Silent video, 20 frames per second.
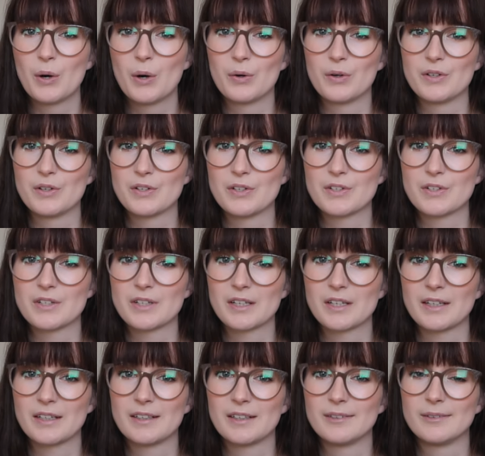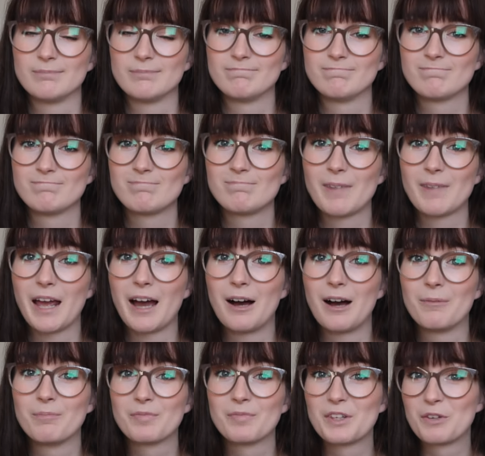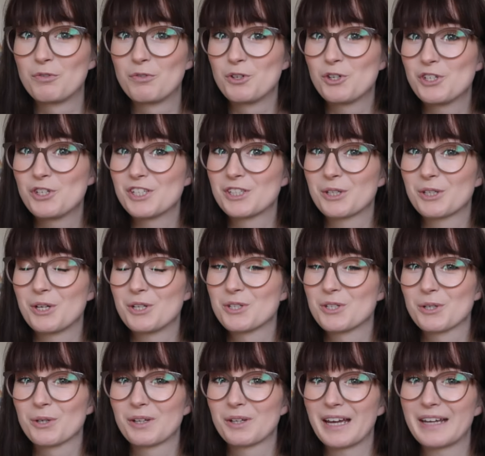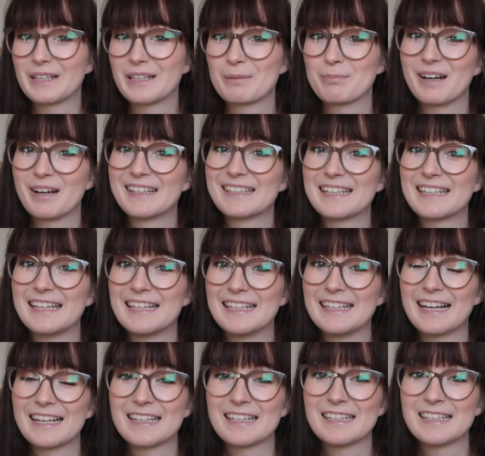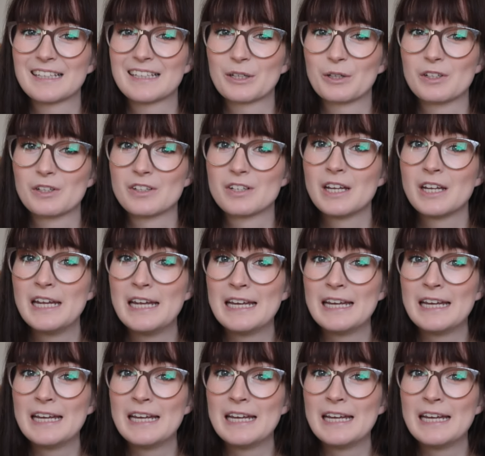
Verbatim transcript: Und äh, ja, ich wünschte, ich könnte es rückgängig machen, geht leider nicht. Und